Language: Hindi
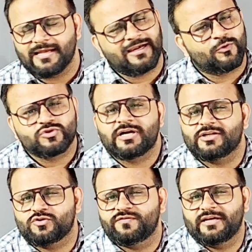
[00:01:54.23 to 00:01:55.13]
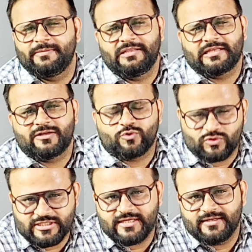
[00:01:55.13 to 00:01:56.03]
अगर कुछ खास ऑफर नहीं मिलता ना तो रुक
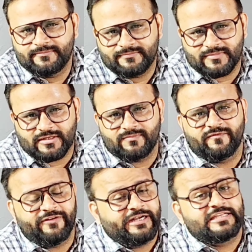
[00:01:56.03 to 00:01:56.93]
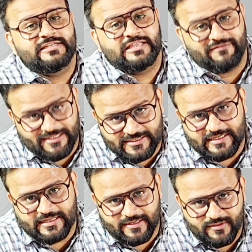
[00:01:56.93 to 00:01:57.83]
जाइए मतलब वेट कीजिए दिवाली
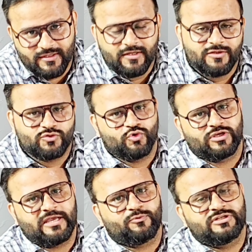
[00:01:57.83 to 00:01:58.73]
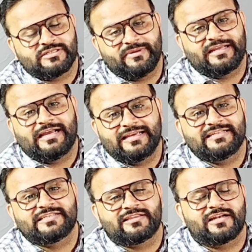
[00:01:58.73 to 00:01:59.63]
सेल का जो कि आपको जैसे मैंने कहा कि
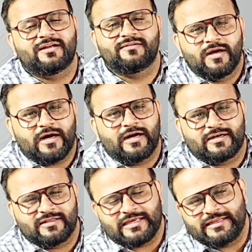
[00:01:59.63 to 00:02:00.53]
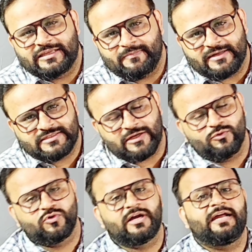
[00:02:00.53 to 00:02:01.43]
सत्रह अठारह तारीख के बाद चालू होगा